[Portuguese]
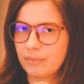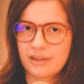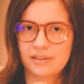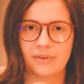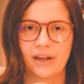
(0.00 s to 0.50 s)

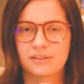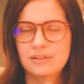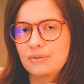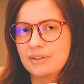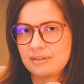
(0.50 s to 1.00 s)
mais fácil
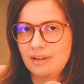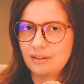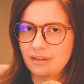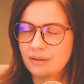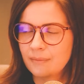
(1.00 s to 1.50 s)
de eu
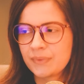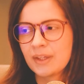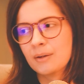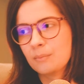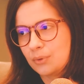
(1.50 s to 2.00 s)
inserir,
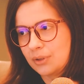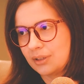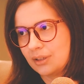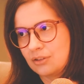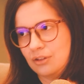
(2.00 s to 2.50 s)
porque